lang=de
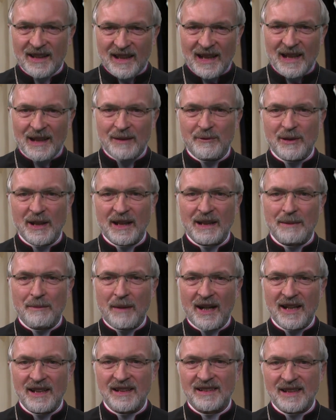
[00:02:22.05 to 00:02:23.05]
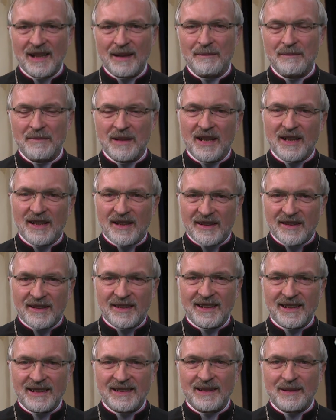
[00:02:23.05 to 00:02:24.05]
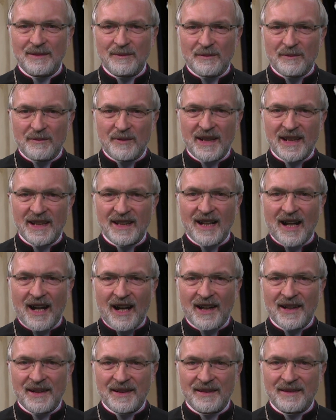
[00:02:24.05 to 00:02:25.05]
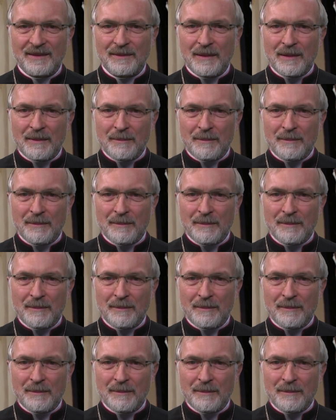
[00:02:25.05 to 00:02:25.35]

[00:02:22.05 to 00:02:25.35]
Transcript: Gehen wir gemeinsam diesen Weg an.